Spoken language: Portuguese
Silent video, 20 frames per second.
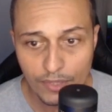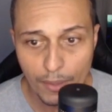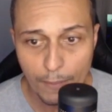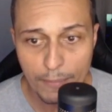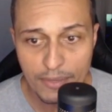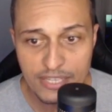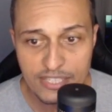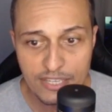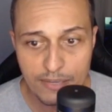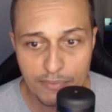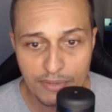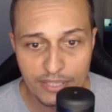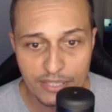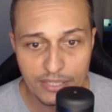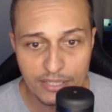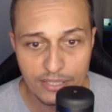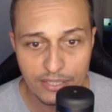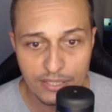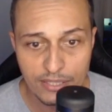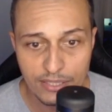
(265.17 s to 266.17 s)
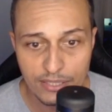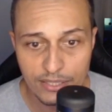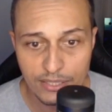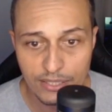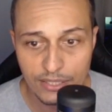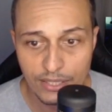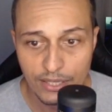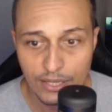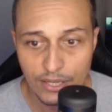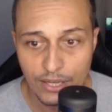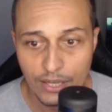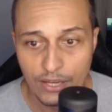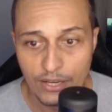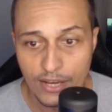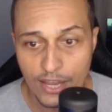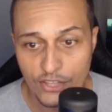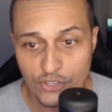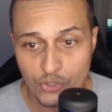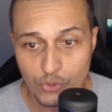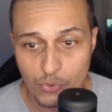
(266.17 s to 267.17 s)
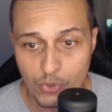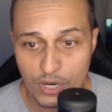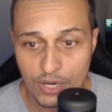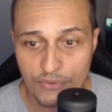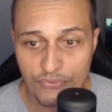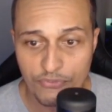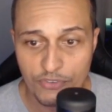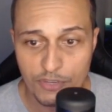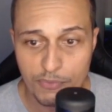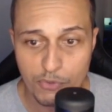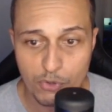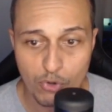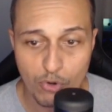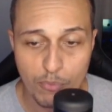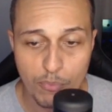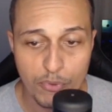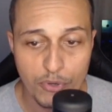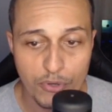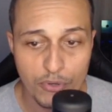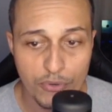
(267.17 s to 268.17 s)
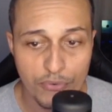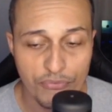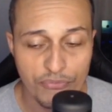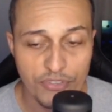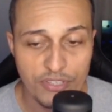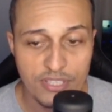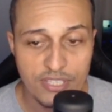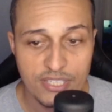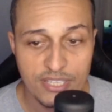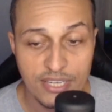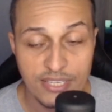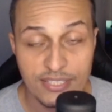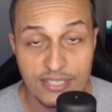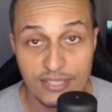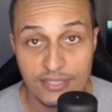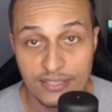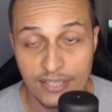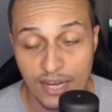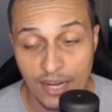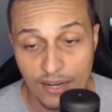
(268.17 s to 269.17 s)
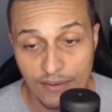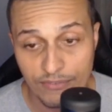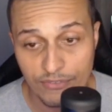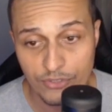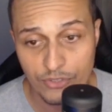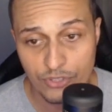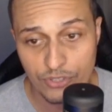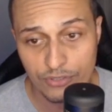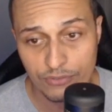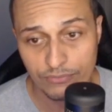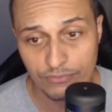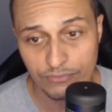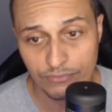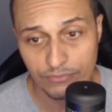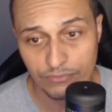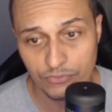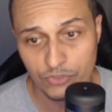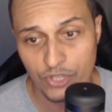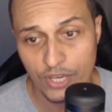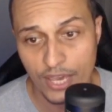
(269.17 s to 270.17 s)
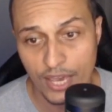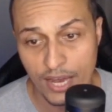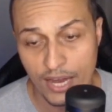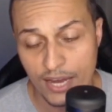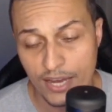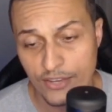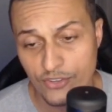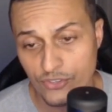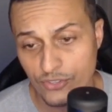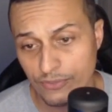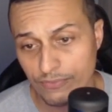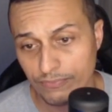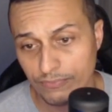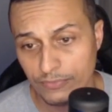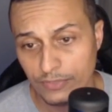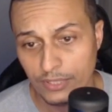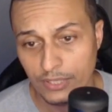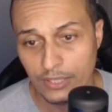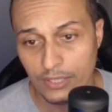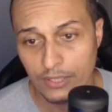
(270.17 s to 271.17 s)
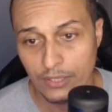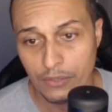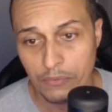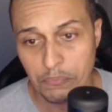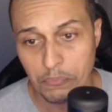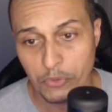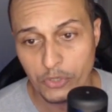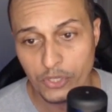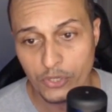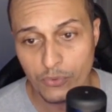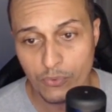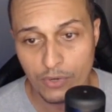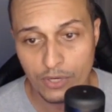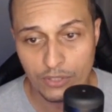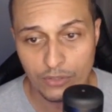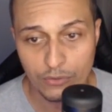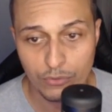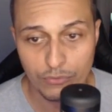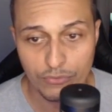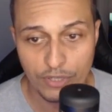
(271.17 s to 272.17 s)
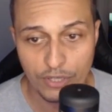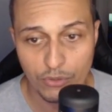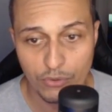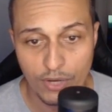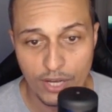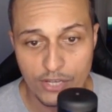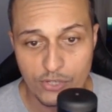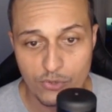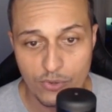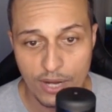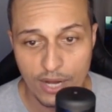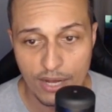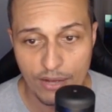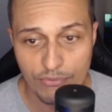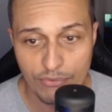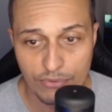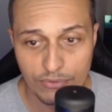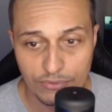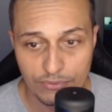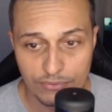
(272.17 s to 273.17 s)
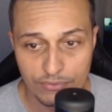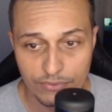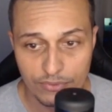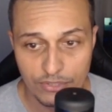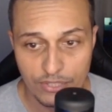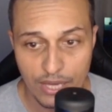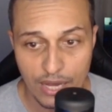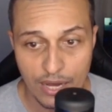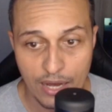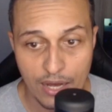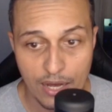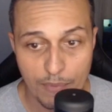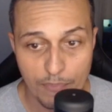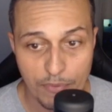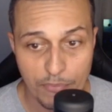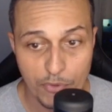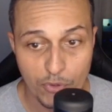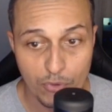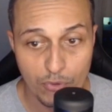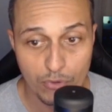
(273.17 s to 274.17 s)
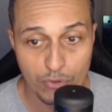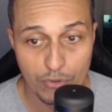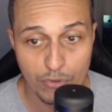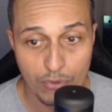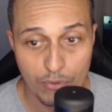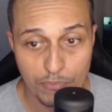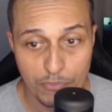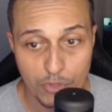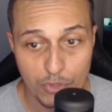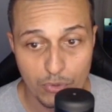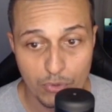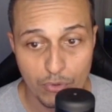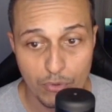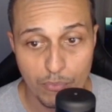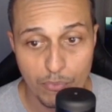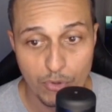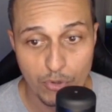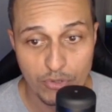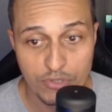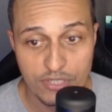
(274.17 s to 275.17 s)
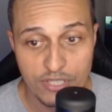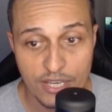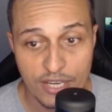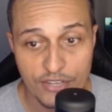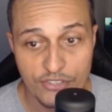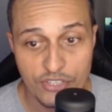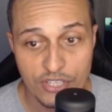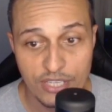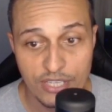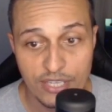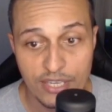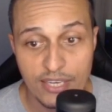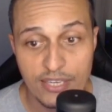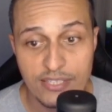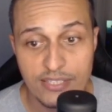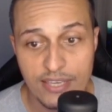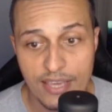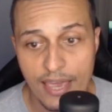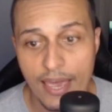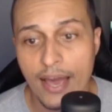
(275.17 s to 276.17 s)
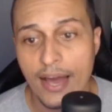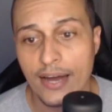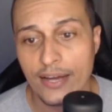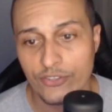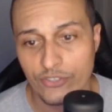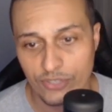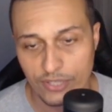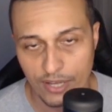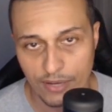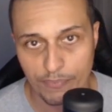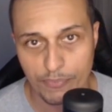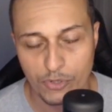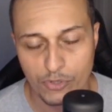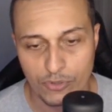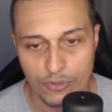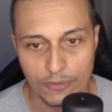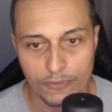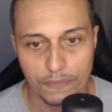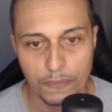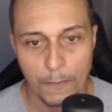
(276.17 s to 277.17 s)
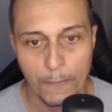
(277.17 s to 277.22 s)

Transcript: Perceba que Network me cobrou 26 centavos de reais, por enquanto um valor razoável, e a rampa me, co me cobrou cerca de 15 reais, tá, pessoal?